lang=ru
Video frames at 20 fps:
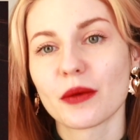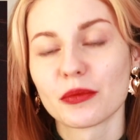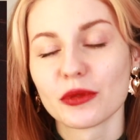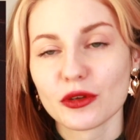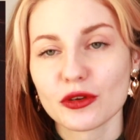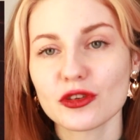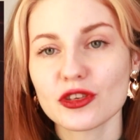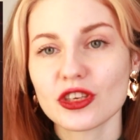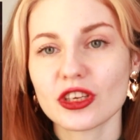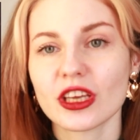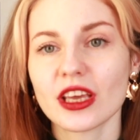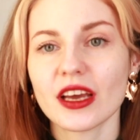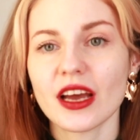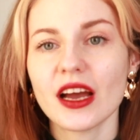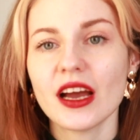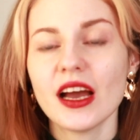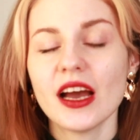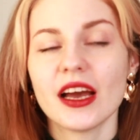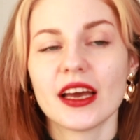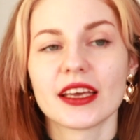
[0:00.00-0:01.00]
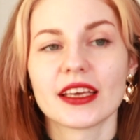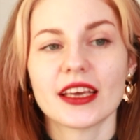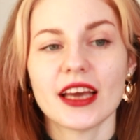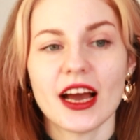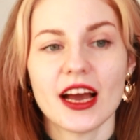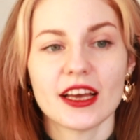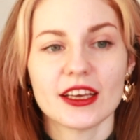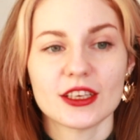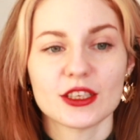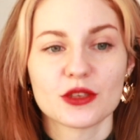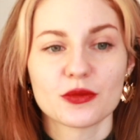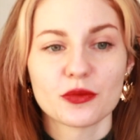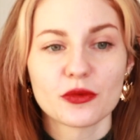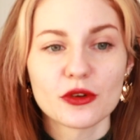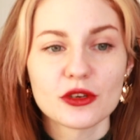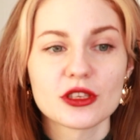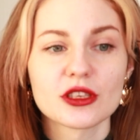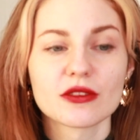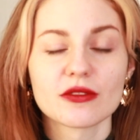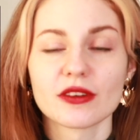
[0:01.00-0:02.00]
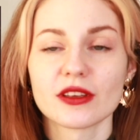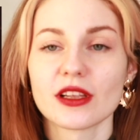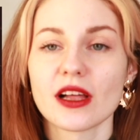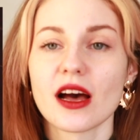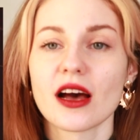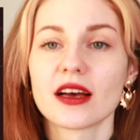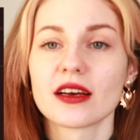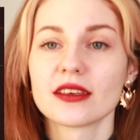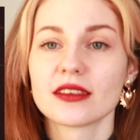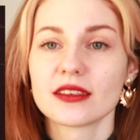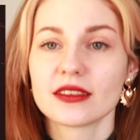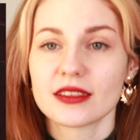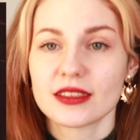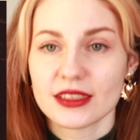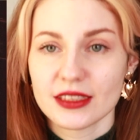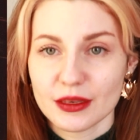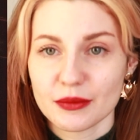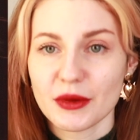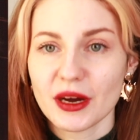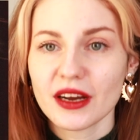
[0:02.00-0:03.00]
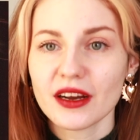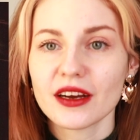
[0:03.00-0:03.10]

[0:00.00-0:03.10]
обложке я использовала снимок,